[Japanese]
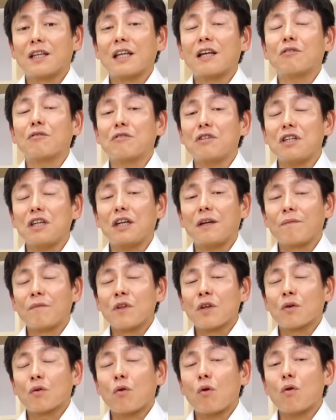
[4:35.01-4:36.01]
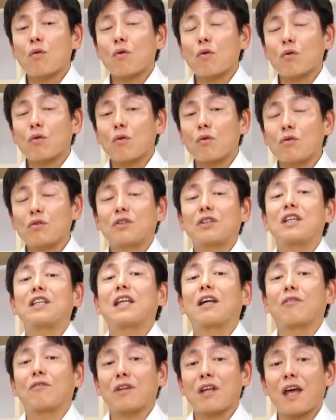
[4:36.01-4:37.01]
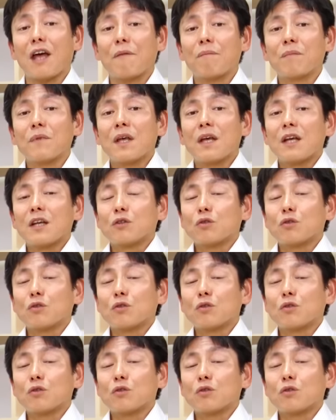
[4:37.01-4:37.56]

などに広告を打っていたので、